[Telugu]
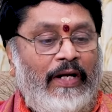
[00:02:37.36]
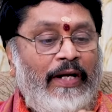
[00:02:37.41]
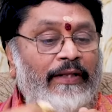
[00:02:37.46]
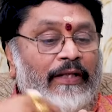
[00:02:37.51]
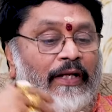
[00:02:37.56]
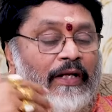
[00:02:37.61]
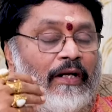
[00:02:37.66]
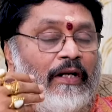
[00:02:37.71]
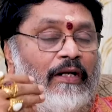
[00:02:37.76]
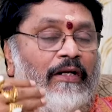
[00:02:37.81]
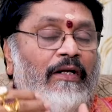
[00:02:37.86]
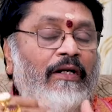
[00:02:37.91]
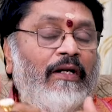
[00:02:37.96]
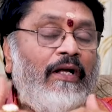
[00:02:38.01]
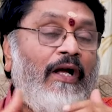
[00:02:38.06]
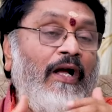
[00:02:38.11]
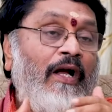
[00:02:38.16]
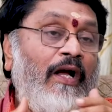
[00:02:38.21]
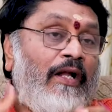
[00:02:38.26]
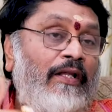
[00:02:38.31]
అయితే ఇక్కడ
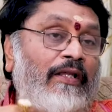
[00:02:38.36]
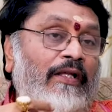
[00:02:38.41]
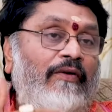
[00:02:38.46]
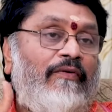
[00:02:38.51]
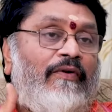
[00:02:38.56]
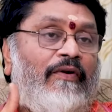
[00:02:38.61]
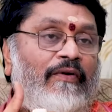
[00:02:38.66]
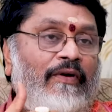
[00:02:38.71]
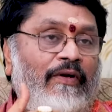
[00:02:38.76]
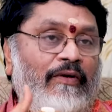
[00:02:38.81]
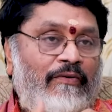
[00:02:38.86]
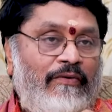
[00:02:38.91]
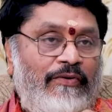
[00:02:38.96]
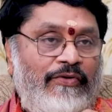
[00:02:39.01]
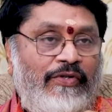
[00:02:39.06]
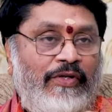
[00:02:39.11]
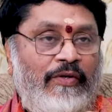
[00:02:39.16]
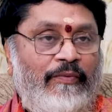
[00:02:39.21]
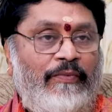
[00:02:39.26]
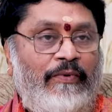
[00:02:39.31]
ఏంటంటే ఆర్థిక వ్యవహారంకి
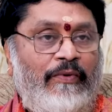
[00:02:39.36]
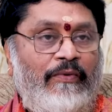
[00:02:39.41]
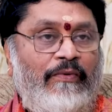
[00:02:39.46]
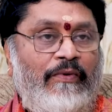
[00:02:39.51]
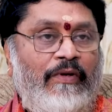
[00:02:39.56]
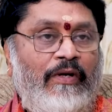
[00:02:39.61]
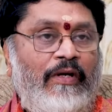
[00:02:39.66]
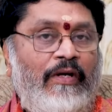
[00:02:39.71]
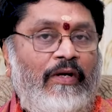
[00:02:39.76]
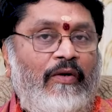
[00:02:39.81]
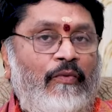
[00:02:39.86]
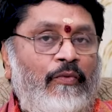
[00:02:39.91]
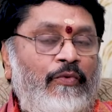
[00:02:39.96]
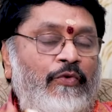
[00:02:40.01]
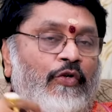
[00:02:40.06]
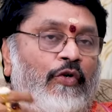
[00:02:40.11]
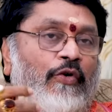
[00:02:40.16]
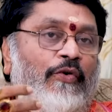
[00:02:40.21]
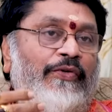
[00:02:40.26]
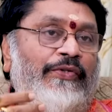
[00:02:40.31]
వచ్చినప్పుడు
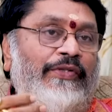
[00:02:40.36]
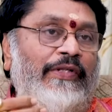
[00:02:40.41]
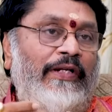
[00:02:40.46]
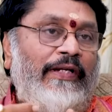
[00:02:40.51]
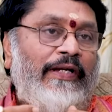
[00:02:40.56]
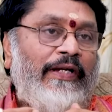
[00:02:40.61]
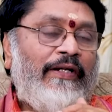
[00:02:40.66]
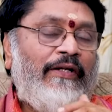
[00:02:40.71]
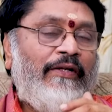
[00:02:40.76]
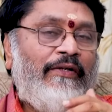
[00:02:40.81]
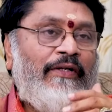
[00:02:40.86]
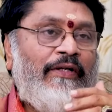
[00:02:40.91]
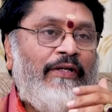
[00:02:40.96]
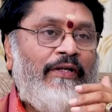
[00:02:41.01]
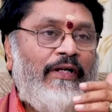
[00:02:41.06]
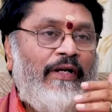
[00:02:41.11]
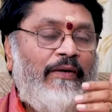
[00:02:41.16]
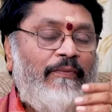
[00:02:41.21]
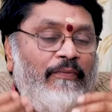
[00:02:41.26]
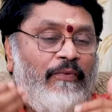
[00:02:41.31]
ఉద్యోగస్తులకి
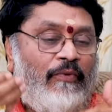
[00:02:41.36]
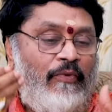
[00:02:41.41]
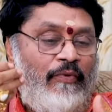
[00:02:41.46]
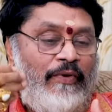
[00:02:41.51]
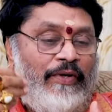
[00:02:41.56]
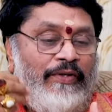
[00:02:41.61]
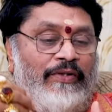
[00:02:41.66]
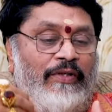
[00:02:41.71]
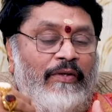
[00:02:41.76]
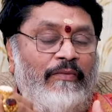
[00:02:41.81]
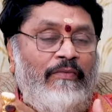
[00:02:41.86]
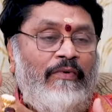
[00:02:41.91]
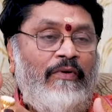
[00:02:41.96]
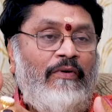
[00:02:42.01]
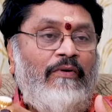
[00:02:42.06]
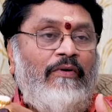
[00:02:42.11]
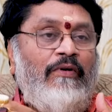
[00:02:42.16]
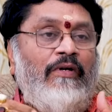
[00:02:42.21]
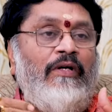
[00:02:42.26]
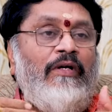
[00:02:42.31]
ఏంటంటే పూర్వాశ్రమంలో